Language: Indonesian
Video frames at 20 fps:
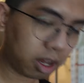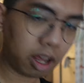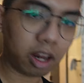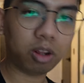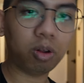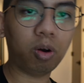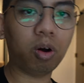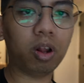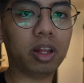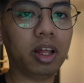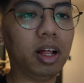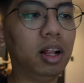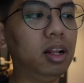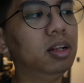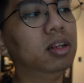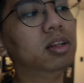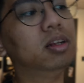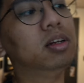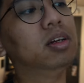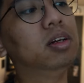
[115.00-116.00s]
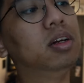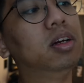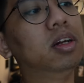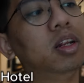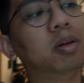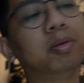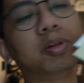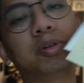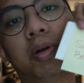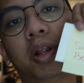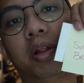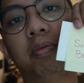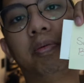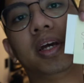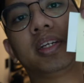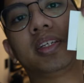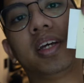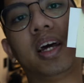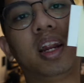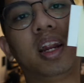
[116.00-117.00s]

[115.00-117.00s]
kartu hotel. Tapi seperti biasa,